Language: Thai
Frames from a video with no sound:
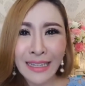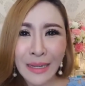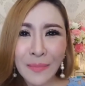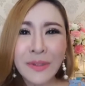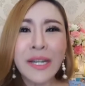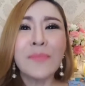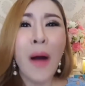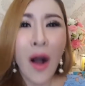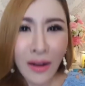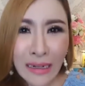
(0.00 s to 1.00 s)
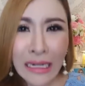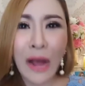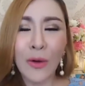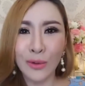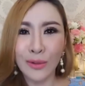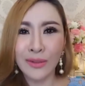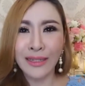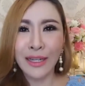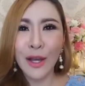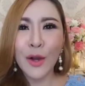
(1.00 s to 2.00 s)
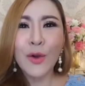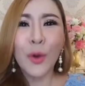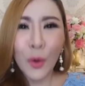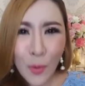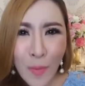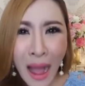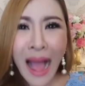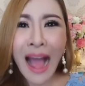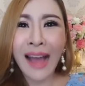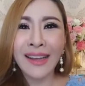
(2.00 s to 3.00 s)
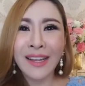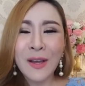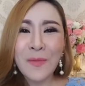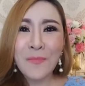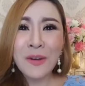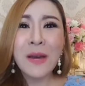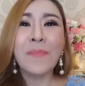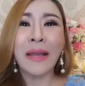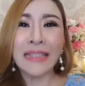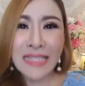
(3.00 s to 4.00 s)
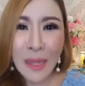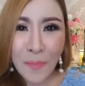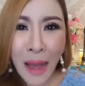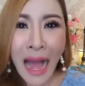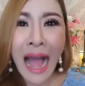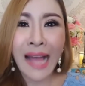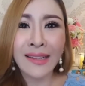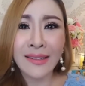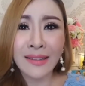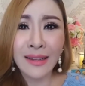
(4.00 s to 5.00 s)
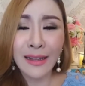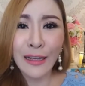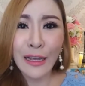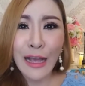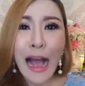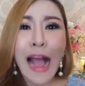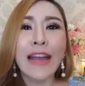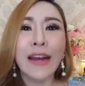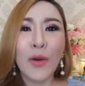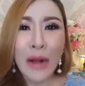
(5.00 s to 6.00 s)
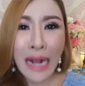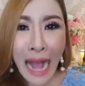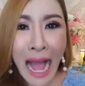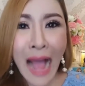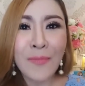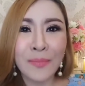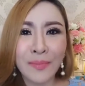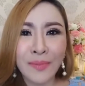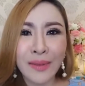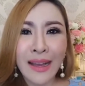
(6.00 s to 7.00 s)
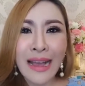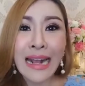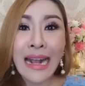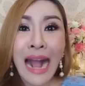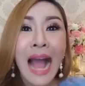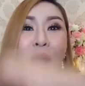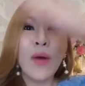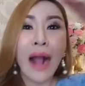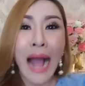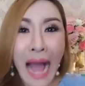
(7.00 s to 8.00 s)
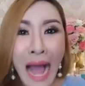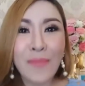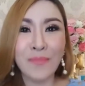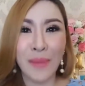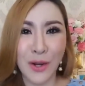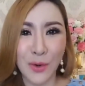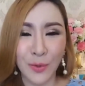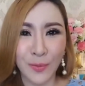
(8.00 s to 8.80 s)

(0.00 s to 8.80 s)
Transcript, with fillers: เพื่อบอกเราครูมาเพื่อเป็นสะพานให้เราก้ามก้าวข้ามไปลูก